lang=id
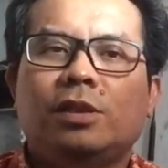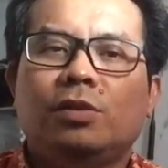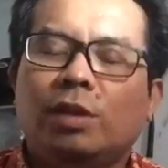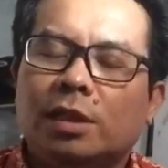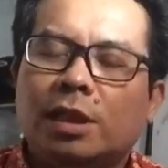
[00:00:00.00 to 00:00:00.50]
di
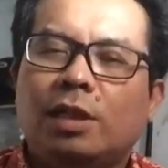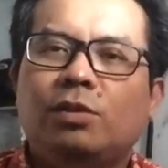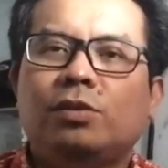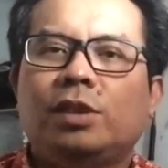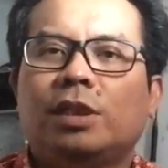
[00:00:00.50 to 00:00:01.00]
ulang
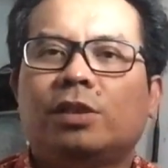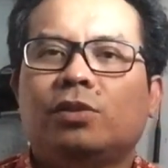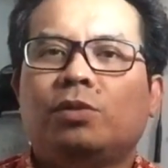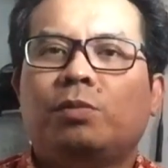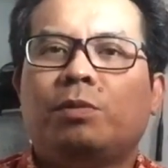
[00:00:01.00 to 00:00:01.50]
tahun yang
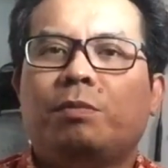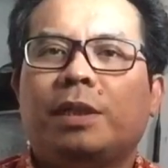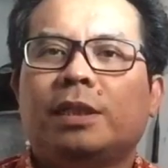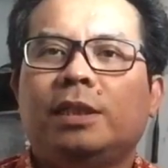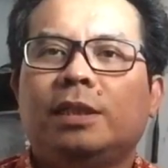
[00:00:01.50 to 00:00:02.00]
ke-74
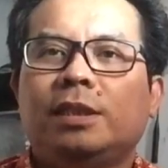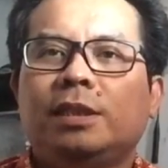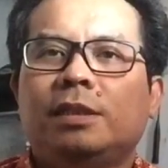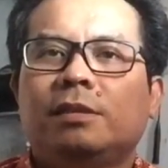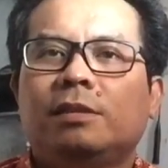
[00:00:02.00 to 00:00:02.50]

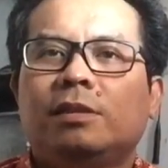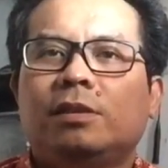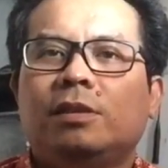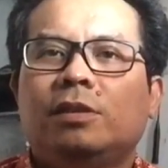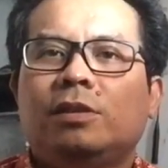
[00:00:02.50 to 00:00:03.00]
ini
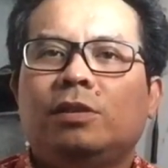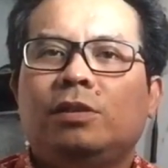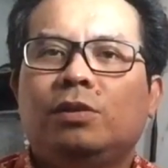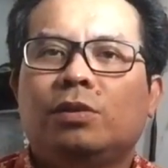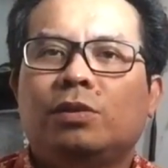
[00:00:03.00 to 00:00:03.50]

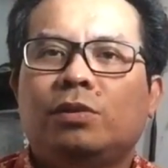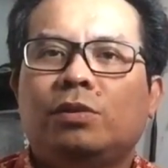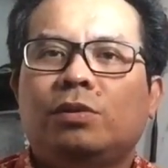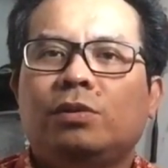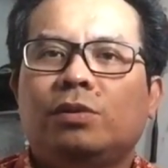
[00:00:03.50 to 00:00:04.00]

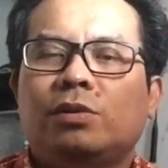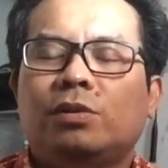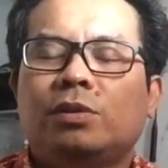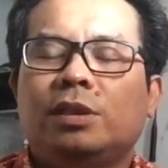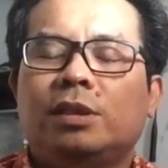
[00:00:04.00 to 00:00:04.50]
justru
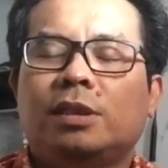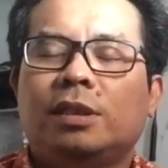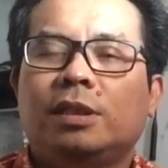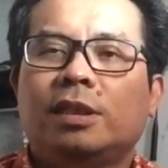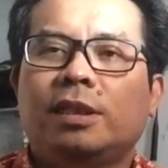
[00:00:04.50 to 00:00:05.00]
justru
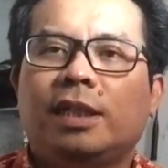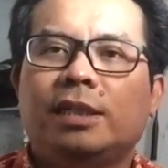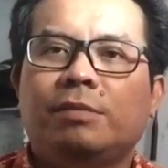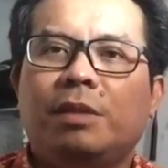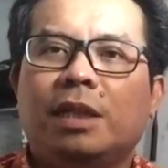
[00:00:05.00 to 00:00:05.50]

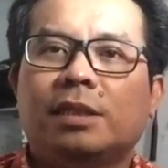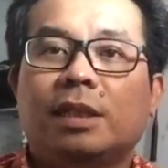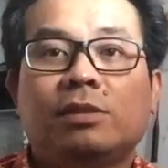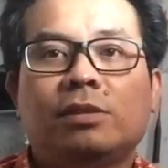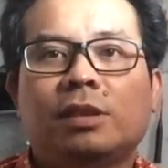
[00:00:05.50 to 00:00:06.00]
disintegrasi bangsa
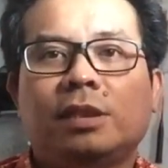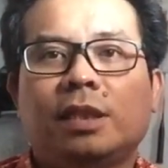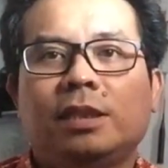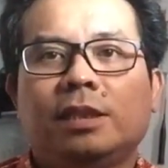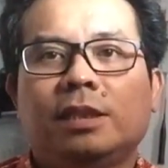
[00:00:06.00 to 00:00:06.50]
itu
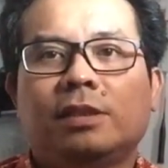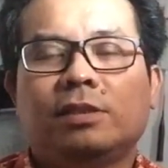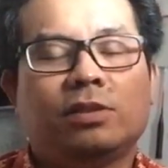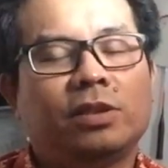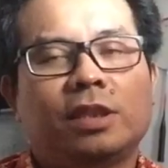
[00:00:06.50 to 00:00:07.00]
terjadi gitu
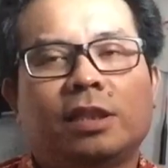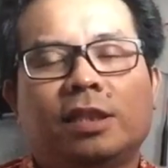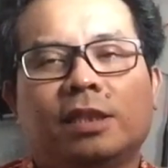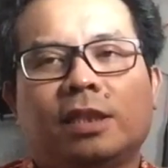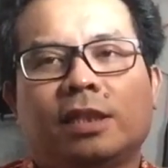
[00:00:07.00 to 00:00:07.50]
itu kita
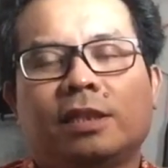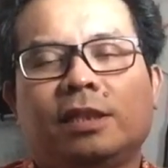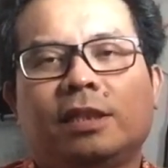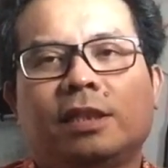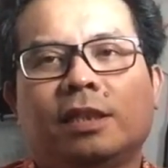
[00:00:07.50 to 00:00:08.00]
tidak sangat
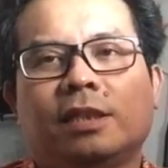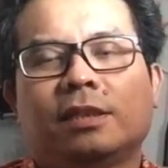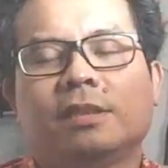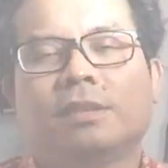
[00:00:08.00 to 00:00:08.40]
inginkan